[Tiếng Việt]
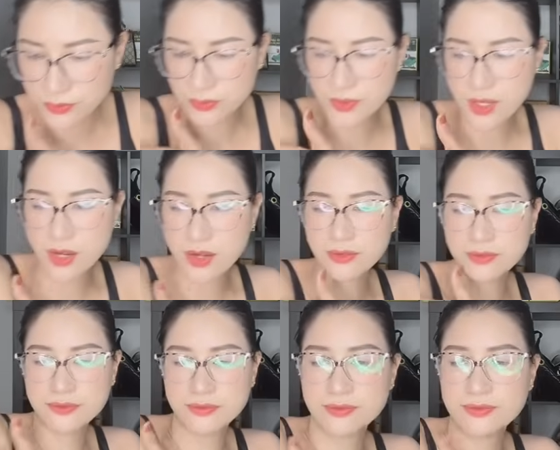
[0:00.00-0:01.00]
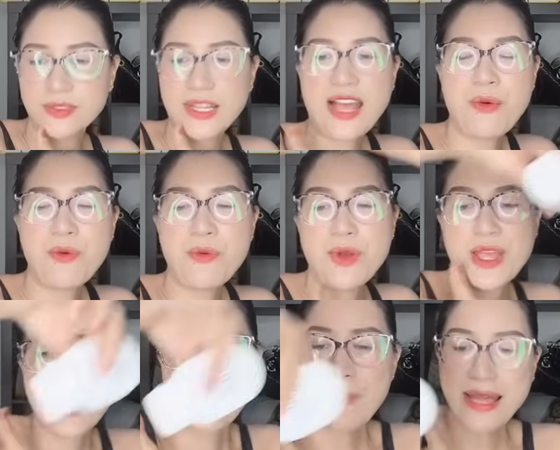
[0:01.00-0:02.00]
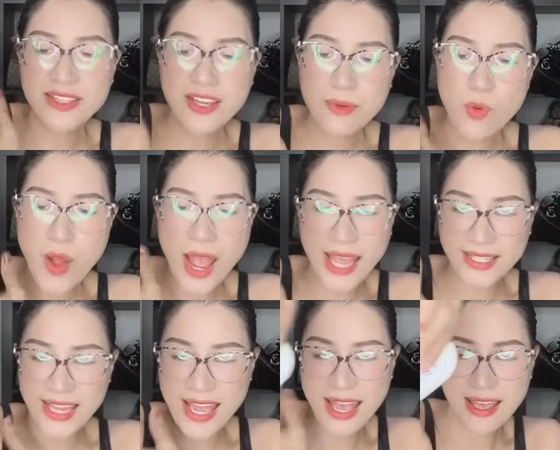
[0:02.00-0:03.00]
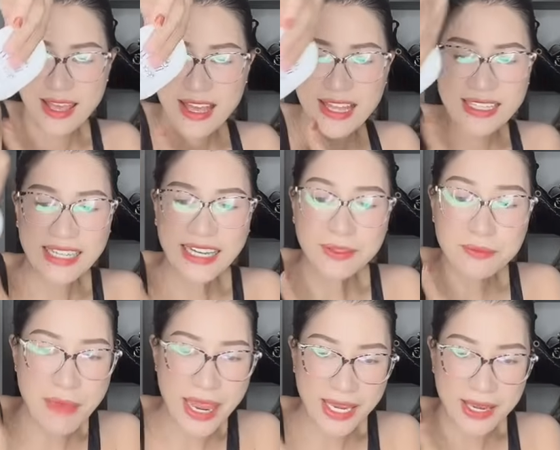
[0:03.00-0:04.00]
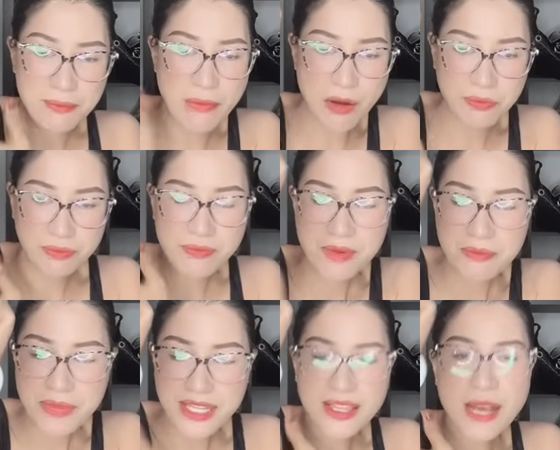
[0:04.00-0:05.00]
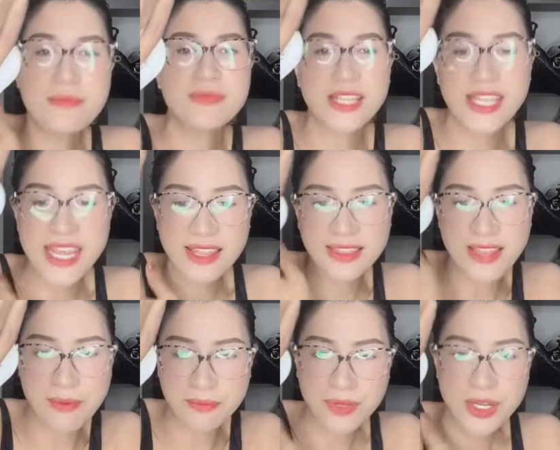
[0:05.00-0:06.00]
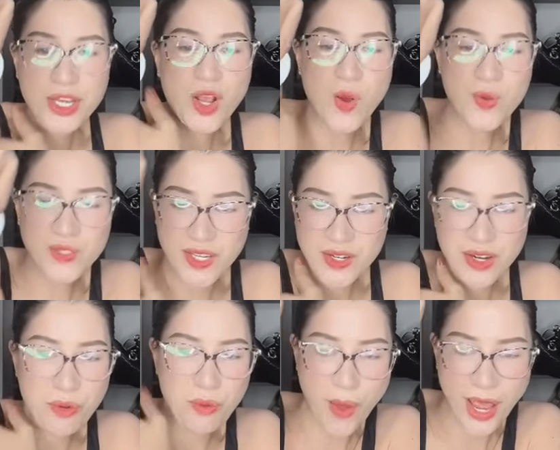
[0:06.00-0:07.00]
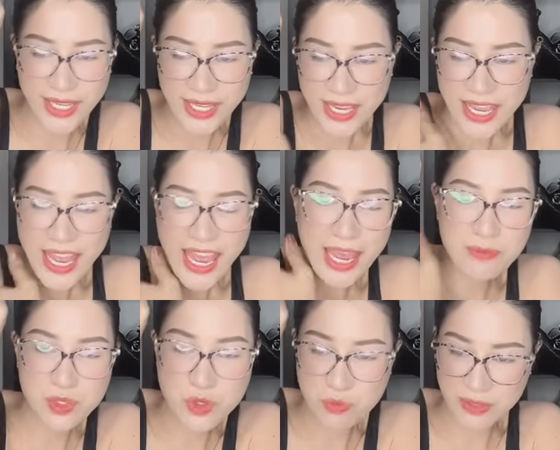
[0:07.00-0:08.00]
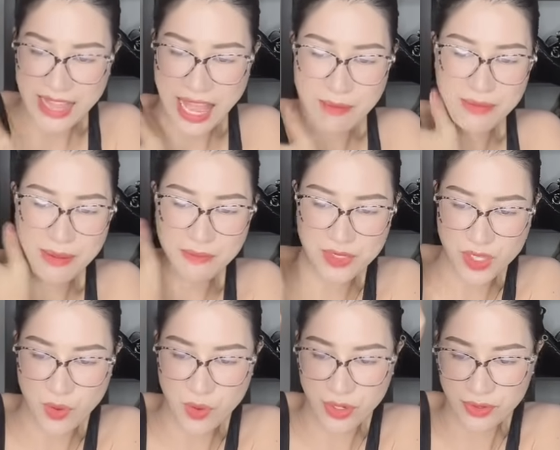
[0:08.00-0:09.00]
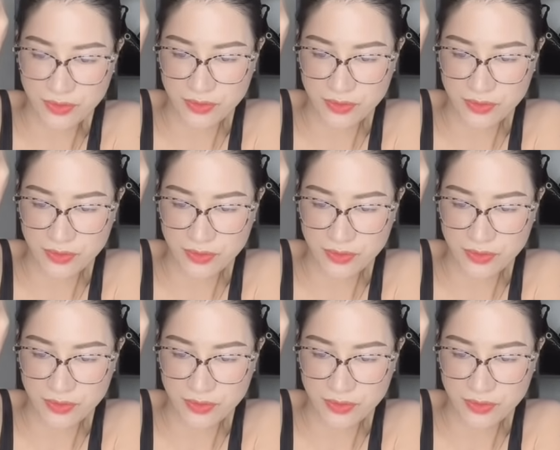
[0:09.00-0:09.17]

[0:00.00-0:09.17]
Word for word: đó lau các bạn nhớ mua hàng nha mắt bẹn mông bị thâm yên tâm có sờ nơ ngoài em dùng 8 năm rồi